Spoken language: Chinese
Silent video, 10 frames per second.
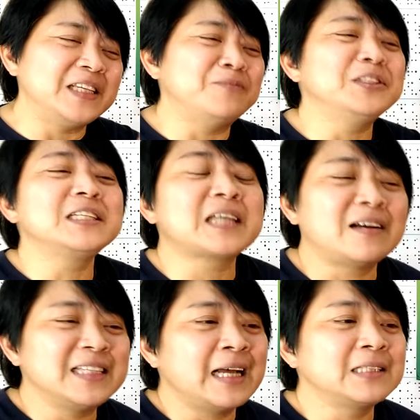也不是
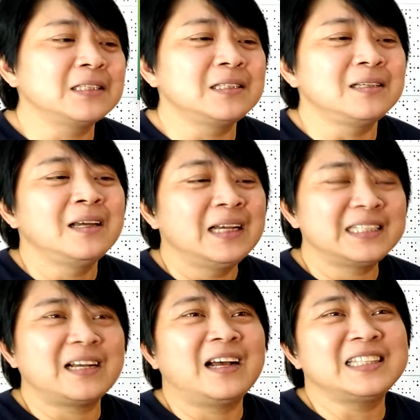吵架，就是
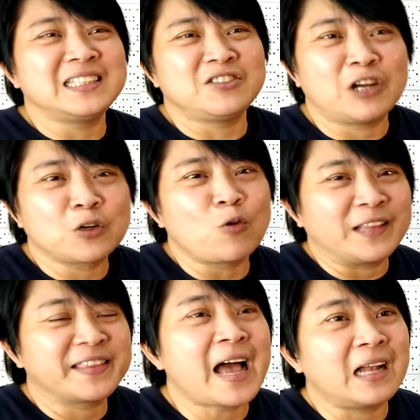小孩子喜欢
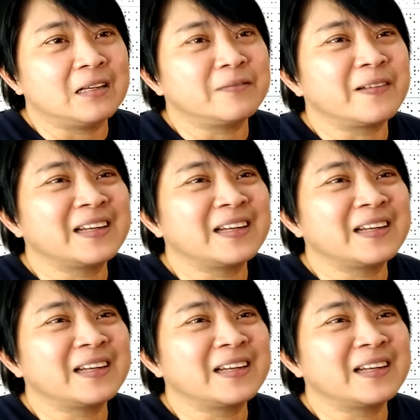管大人，